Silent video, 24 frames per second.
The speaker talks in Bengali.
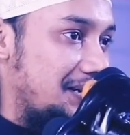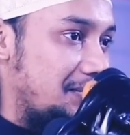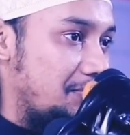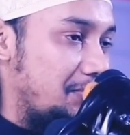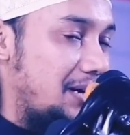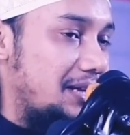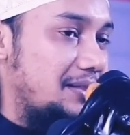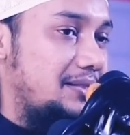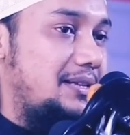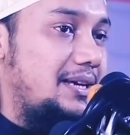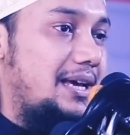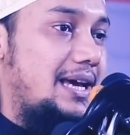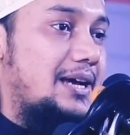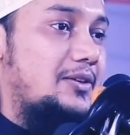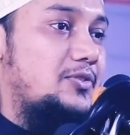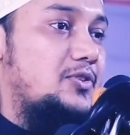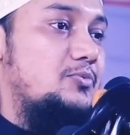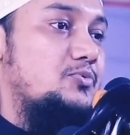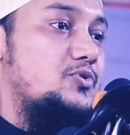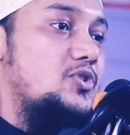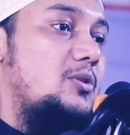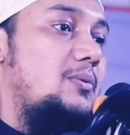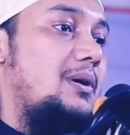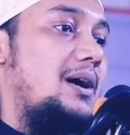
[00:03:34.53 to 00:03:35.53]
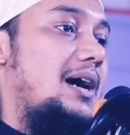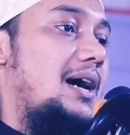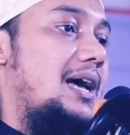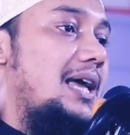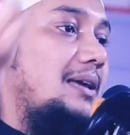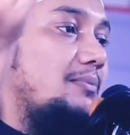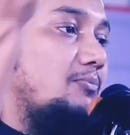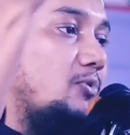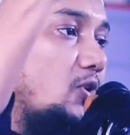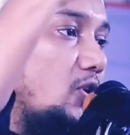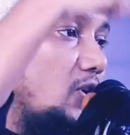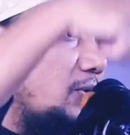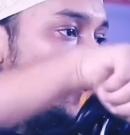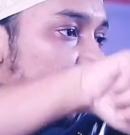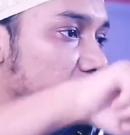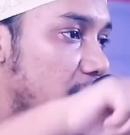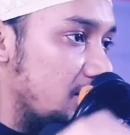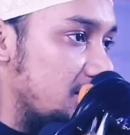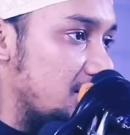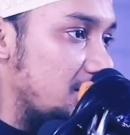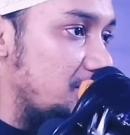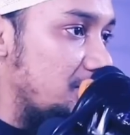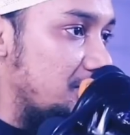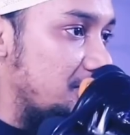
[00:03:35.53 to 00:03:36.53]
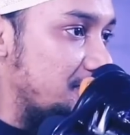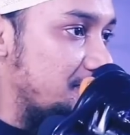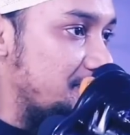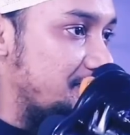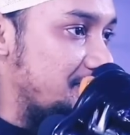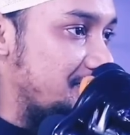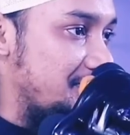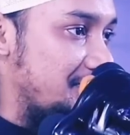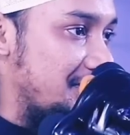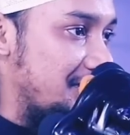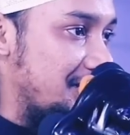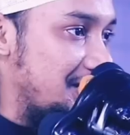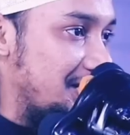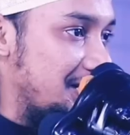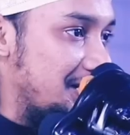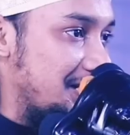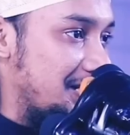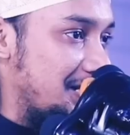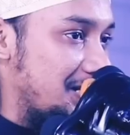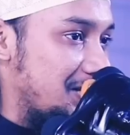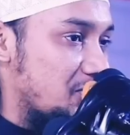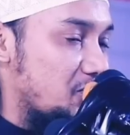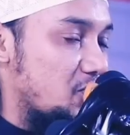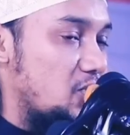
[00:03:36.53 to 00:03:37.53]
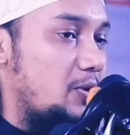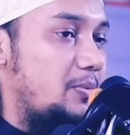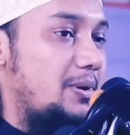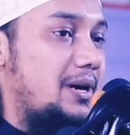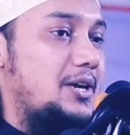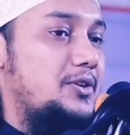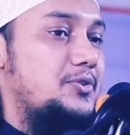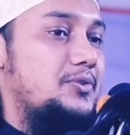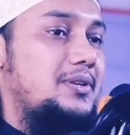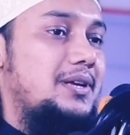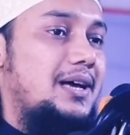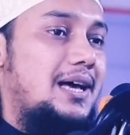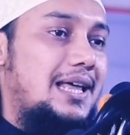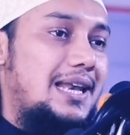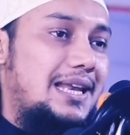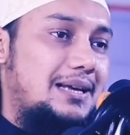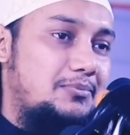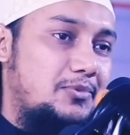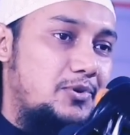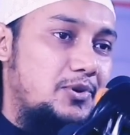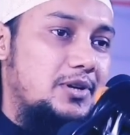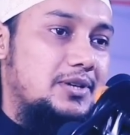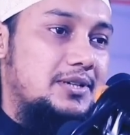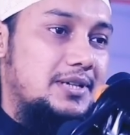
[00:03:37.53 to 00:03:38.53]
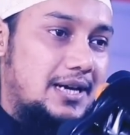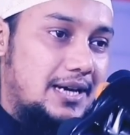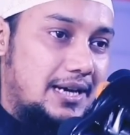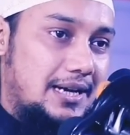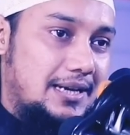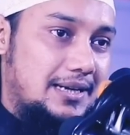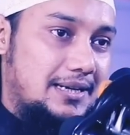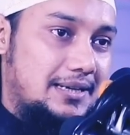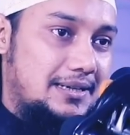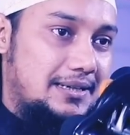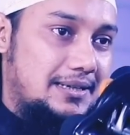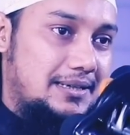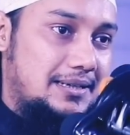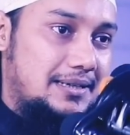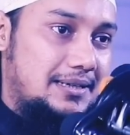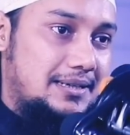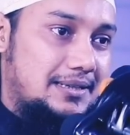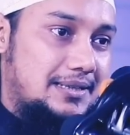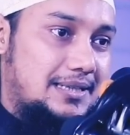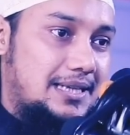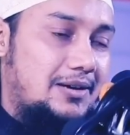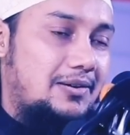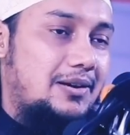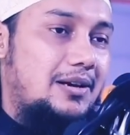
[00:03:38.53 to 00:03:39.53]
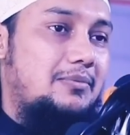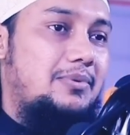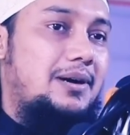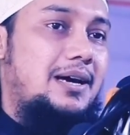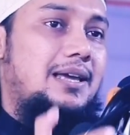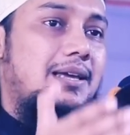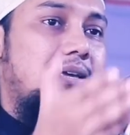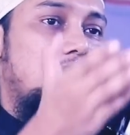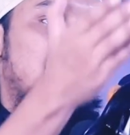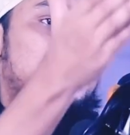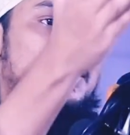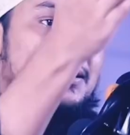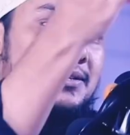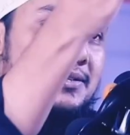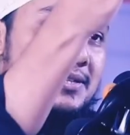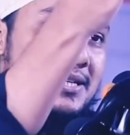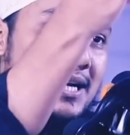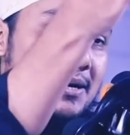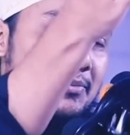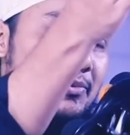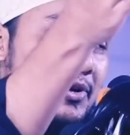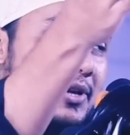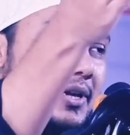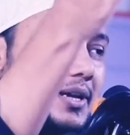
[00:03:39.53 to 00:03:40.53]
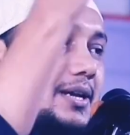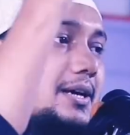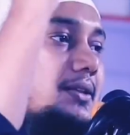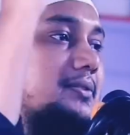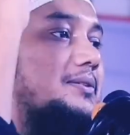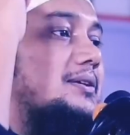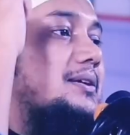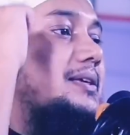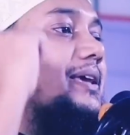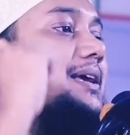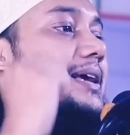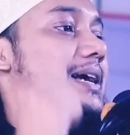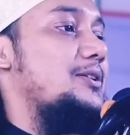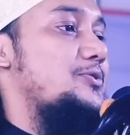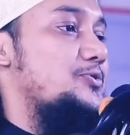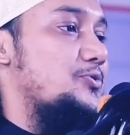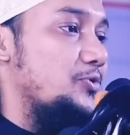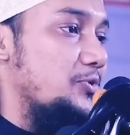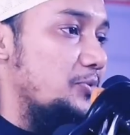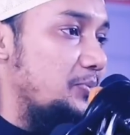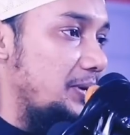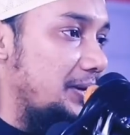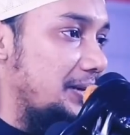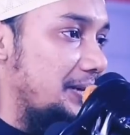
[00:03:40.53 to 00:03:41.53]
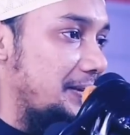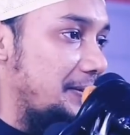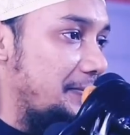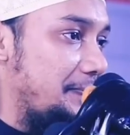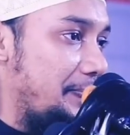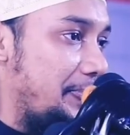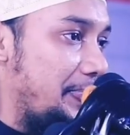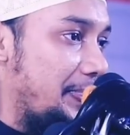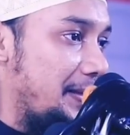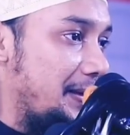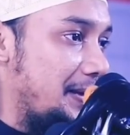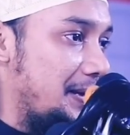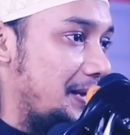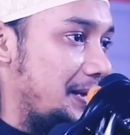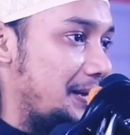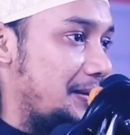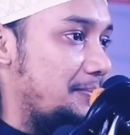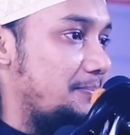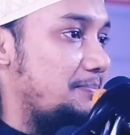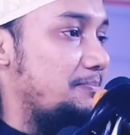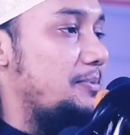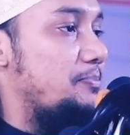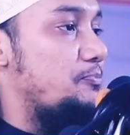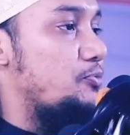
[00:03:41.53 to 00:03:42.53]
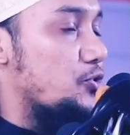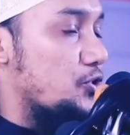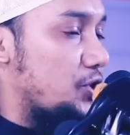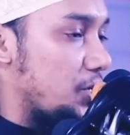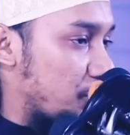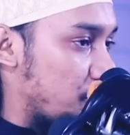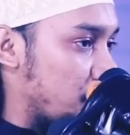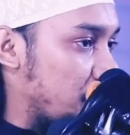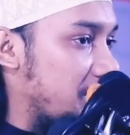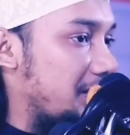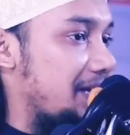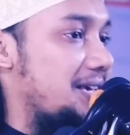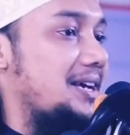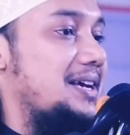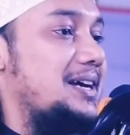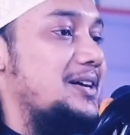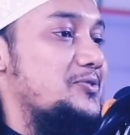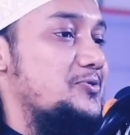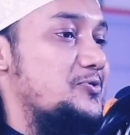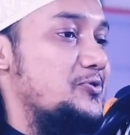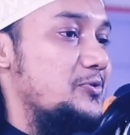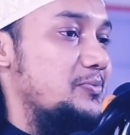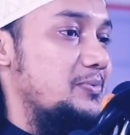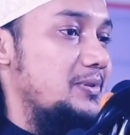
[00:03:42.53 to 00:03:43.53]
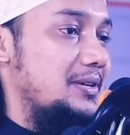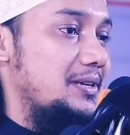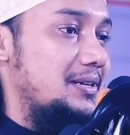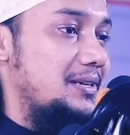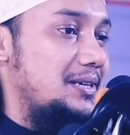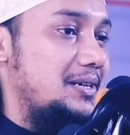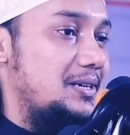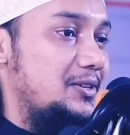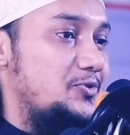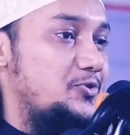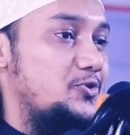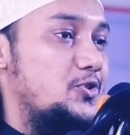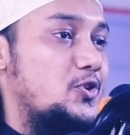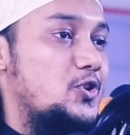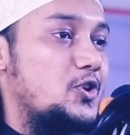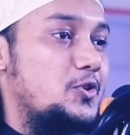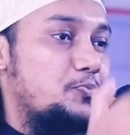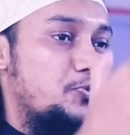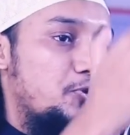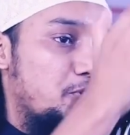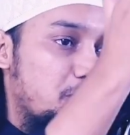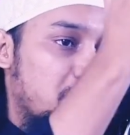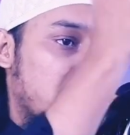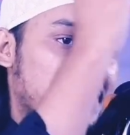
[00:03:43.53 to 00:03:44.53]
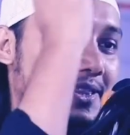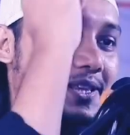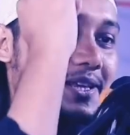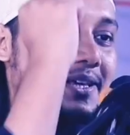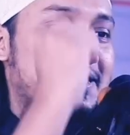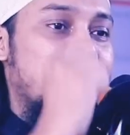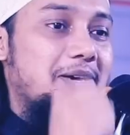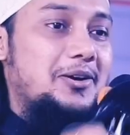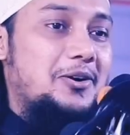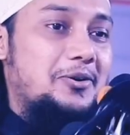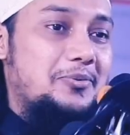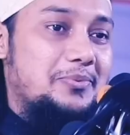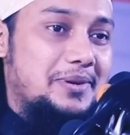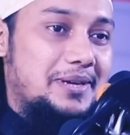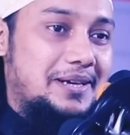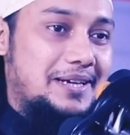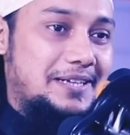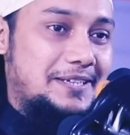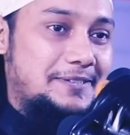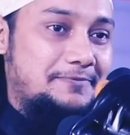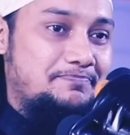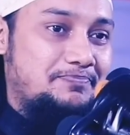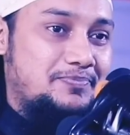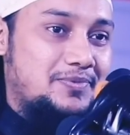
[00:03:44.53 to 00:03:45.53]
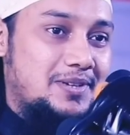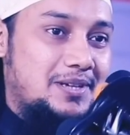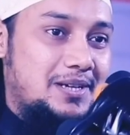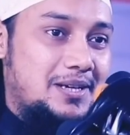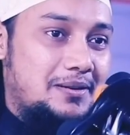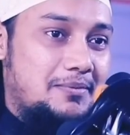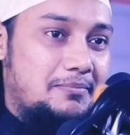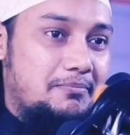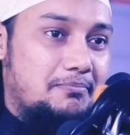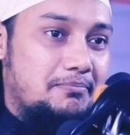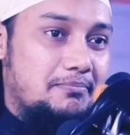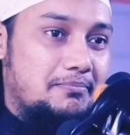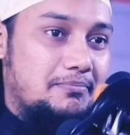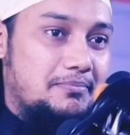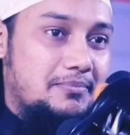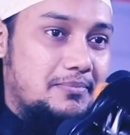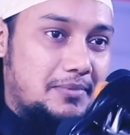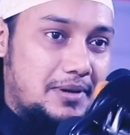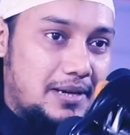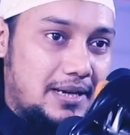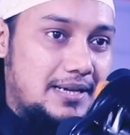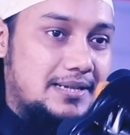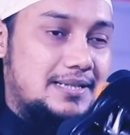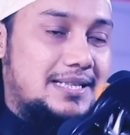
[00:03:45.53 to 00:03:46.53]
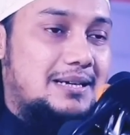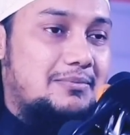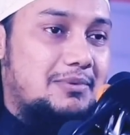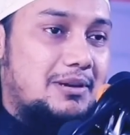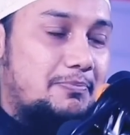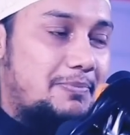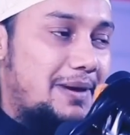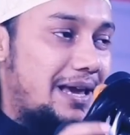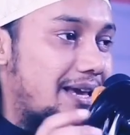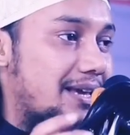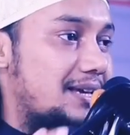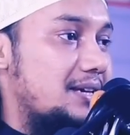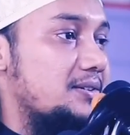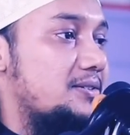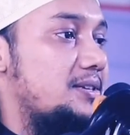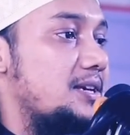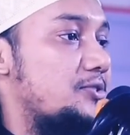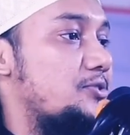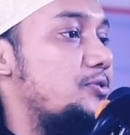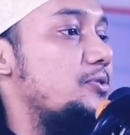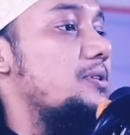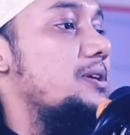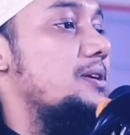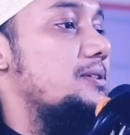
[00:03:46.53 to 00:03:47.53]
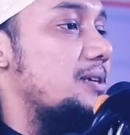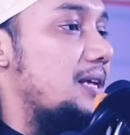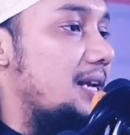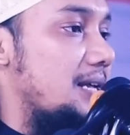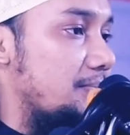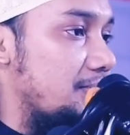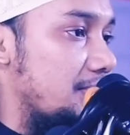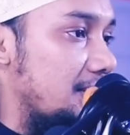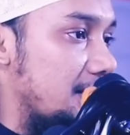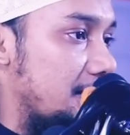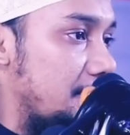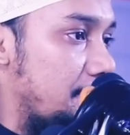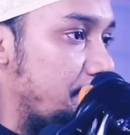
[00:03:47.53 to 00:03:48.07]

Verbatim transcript: বাদ দিয়ে একদম সবাই মৌলবী হয়ে যাও সবাই যদি আলেম হয়ে যায় তাহলে ভাই সামরিক ক্ষেত্রে কে কাজ করবে প্রশাসনে কে কাজ করবে জনপ্রতিনিধি কে হবে ইসলামিক ব্যাংকিং সেকশনকে চালাবে